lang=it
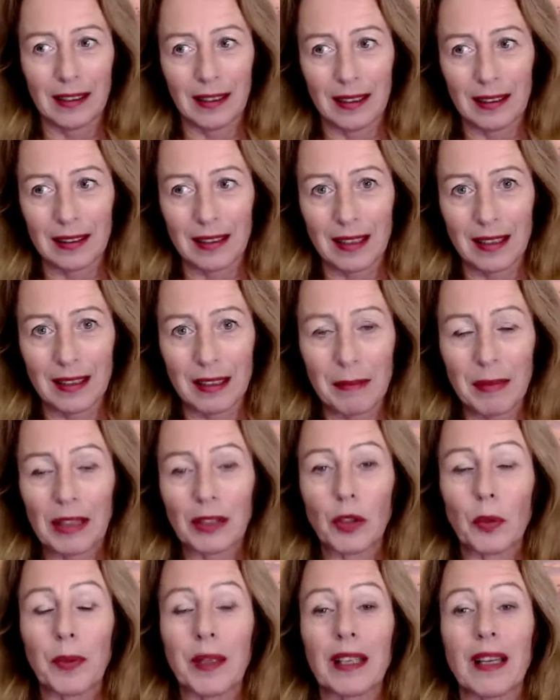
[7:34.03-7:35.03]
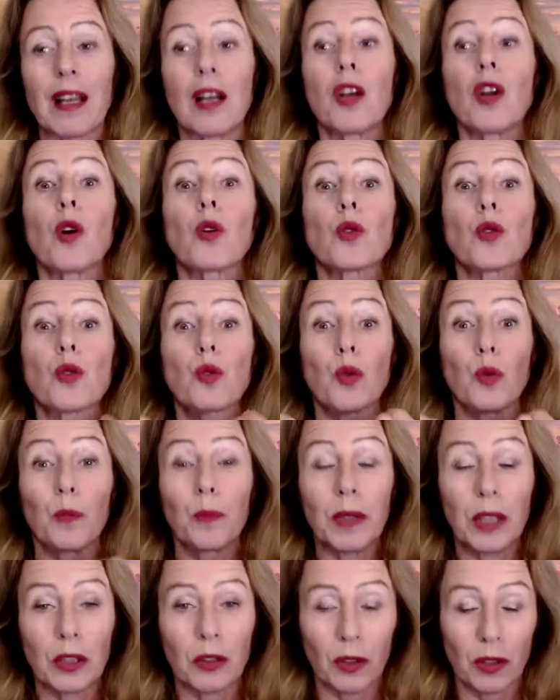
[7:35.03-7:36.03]
del tradimento, perché l'ho
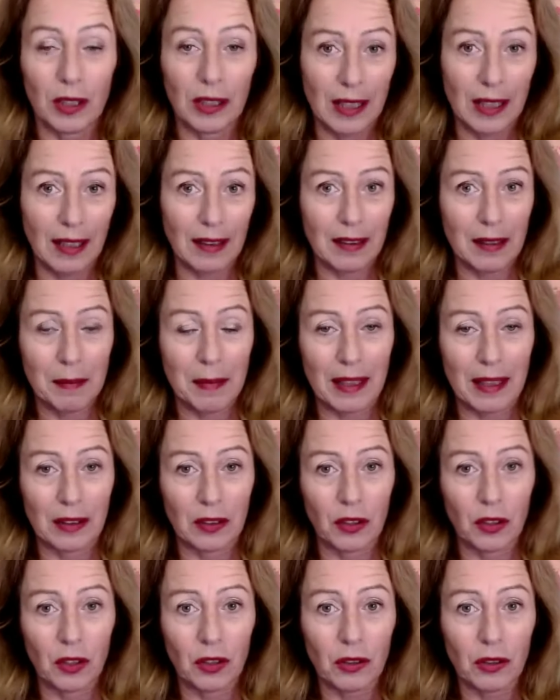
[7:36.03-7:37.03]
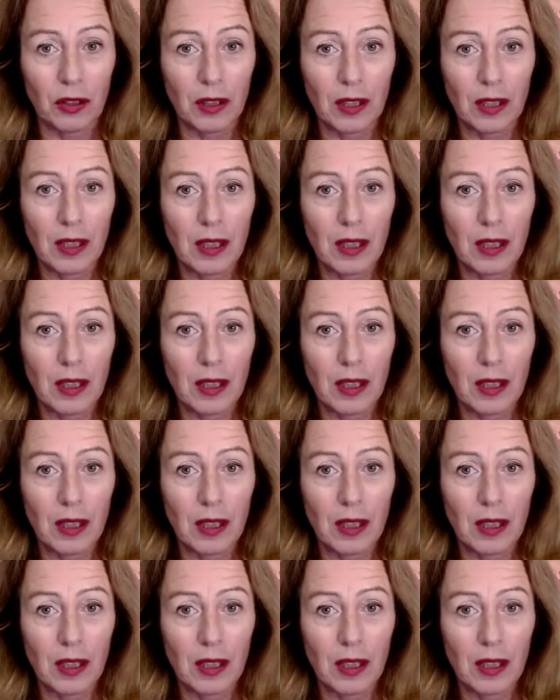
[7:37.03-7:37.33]
subito il tradimento,